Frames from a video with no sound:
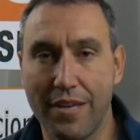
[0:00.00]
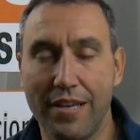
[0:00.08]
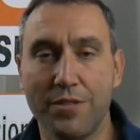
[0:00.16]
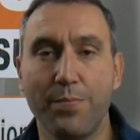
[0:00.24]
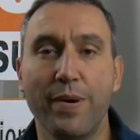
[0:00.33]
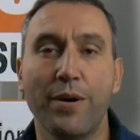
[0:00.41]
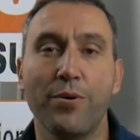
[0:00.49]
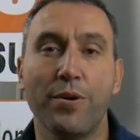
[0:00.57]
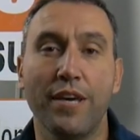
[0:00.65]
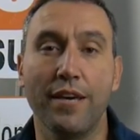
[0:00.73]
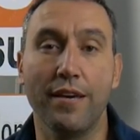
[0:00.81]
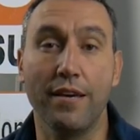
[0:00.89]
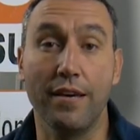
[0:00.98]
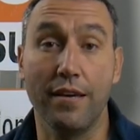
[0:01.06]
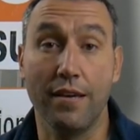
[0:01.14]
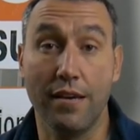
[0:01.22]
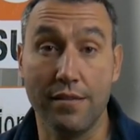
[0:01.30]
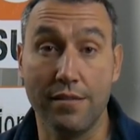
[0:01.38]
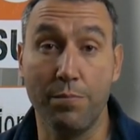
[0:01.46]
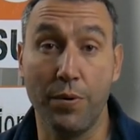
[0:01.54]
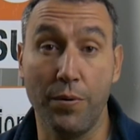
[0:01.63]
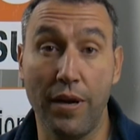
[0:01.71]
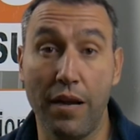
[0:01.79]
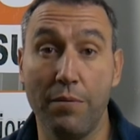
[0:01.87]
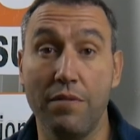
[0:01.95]
Espero que este
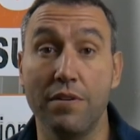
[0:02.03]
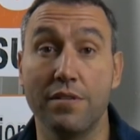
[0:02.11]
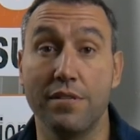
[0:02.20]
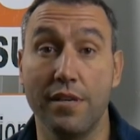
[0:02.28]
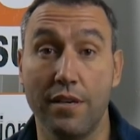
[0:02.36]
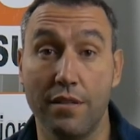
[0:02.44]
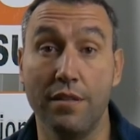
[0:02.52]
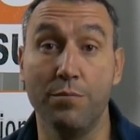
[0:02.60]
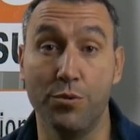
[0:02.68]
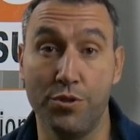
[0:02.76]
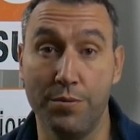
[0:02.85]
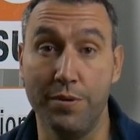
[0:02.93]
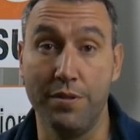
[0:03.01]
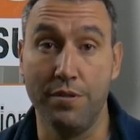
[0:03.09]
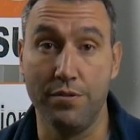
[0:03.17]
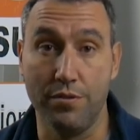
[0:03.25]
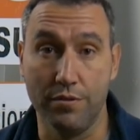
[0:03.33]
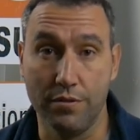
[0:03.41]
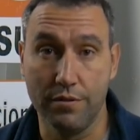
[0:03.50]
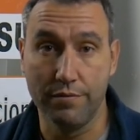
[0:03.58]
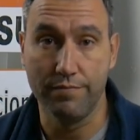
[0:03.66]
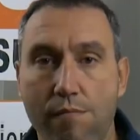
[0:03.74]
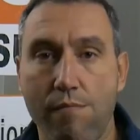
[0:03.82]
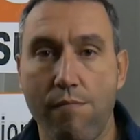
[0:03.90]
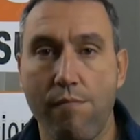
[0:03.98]
programa va a ser de mucha bendición.
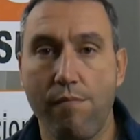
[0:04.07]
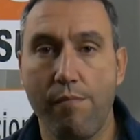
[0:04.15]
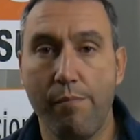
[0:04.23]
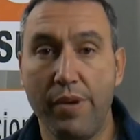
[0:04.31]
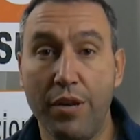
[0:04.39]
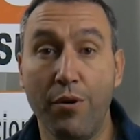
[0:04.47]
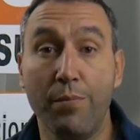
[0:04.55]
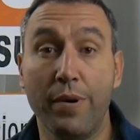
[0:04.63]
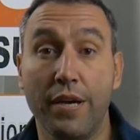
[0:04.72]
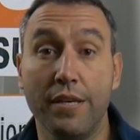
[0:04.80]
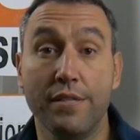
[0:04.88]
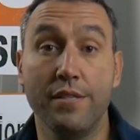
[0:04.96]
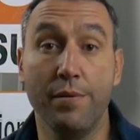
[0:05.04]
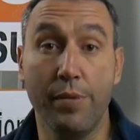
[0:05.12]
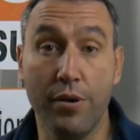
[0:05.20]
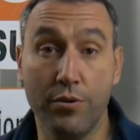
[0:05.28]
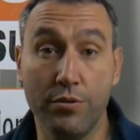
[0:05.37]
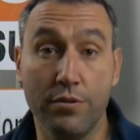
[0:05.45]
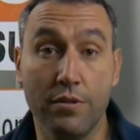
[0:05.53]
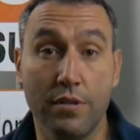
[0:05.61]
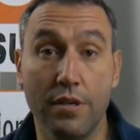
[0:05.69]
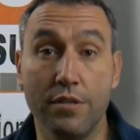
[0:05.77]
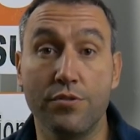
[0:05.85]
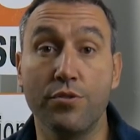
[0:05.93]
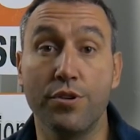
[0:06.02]
Mi nombre es Simeón
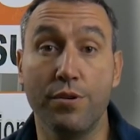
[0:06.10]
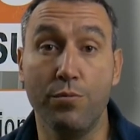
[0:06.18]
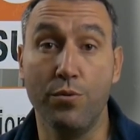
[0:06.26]
y soy de